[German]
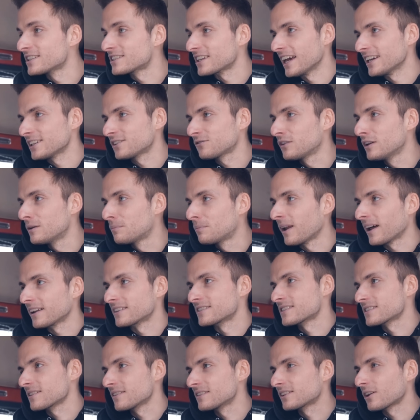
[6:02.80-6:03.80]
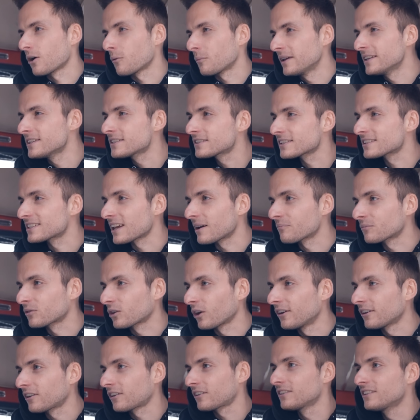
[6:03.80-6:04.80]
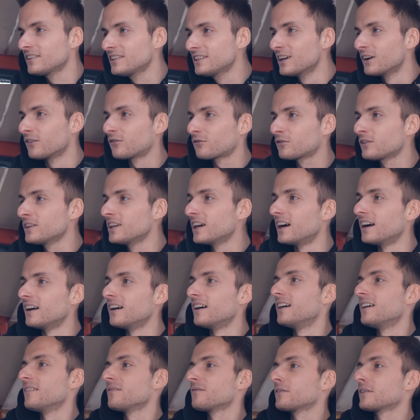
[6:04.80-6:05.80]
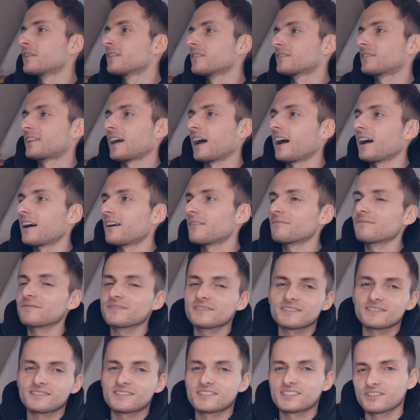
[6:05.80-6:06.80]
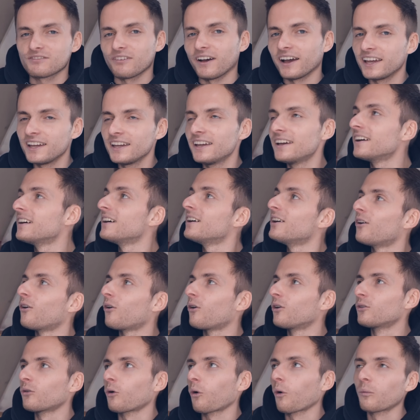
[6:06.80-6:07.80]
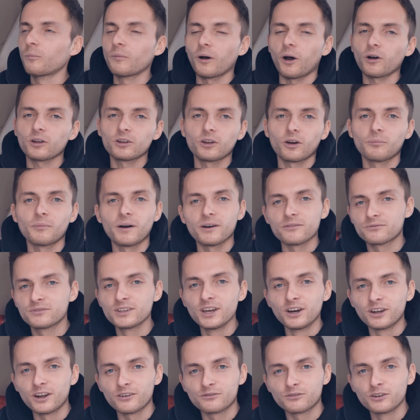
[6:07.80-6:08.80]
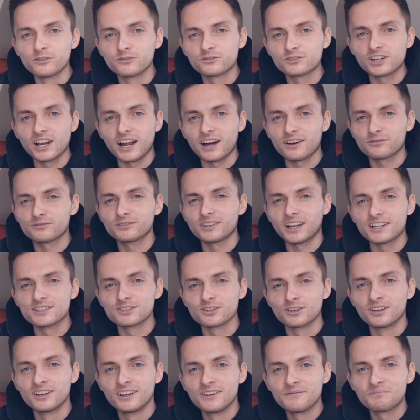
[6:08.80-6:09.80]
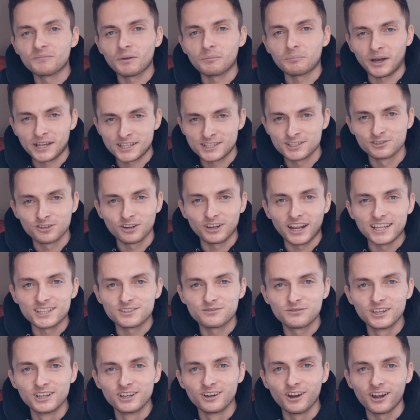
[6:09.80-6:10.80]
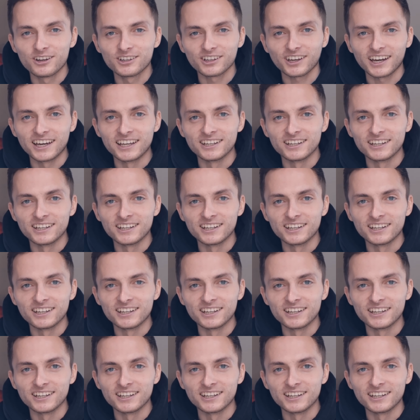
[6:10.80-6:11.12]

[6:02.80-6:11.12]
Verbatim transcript: ist echt viel Platz. Ich glaube, insgesamt könnten hier vier, da zwei und oben auch noch mal vier oder fünf schlafen. Also da passen schon echt viele Leute